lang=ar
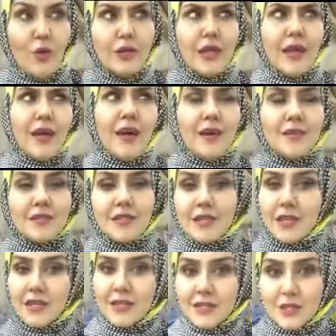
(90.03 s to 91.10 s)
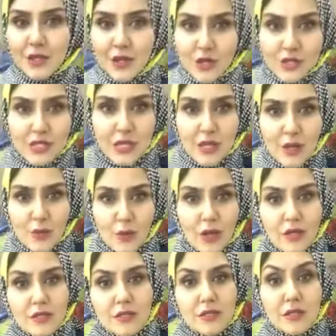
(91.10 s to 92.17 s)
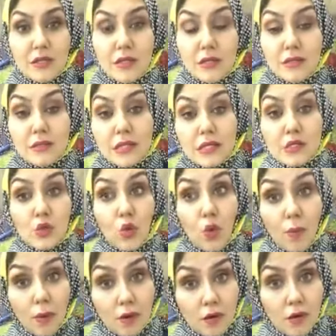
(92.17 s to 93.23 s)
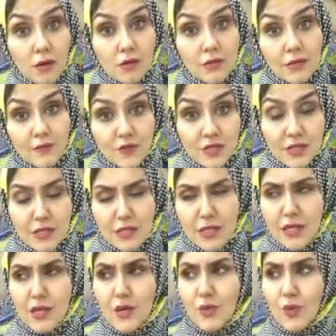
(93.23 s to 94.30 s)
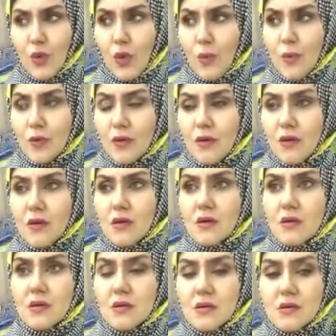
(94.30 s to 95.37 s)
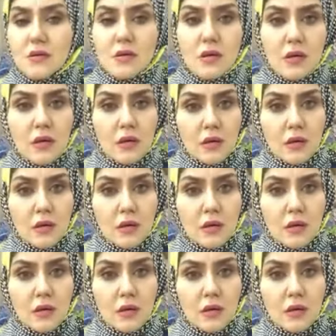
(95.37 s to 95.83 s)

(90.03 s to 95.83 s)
وده عن طريق دراسة وعن طريق ناس خبراء نفسيين وخبراء آه